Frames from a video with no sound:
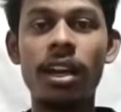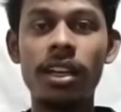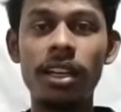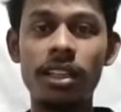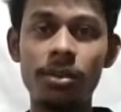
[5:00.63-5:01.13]

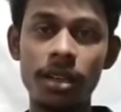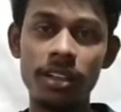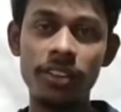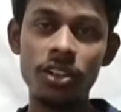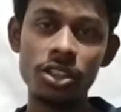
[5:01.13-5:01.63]
அண்ட் இந்த
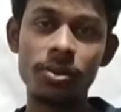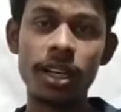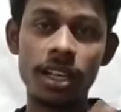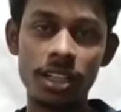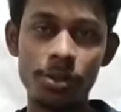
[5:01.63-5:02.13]
மாதிரி வீடியோஸ்
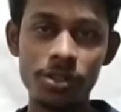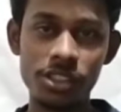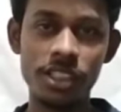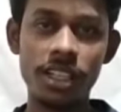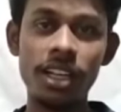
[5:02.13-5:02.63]
பண்ண எனக்கு
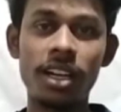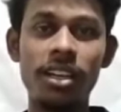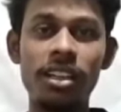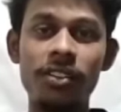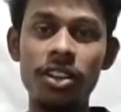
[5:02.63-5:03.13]
பிடிச்சிருக்கு
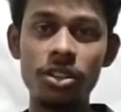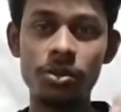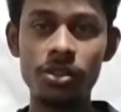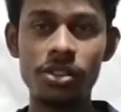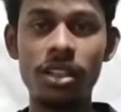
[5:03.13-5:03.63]
அண்ட் இந்த
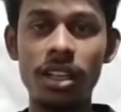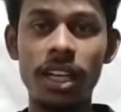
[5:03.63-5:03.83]
வீடியோஸ் பிடிச்சிருந்தா